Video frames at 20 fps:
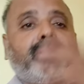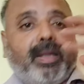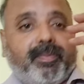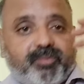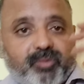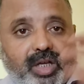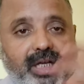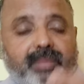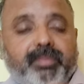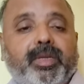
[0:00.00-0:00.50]

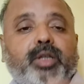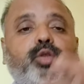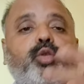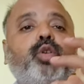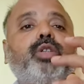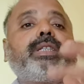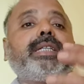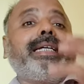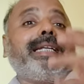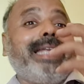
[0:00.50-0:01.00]
तब तक में
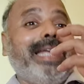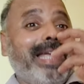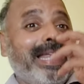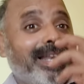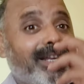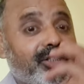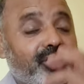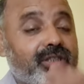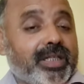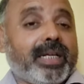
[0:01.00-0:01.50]
दो तीन
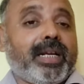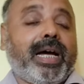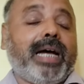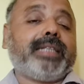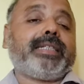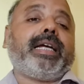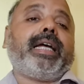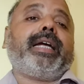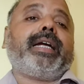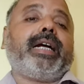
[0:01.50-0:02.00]
इलेक्शन
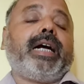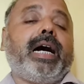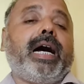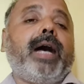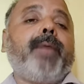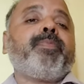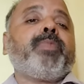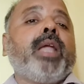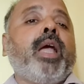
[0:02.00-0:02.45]
आ जाएगा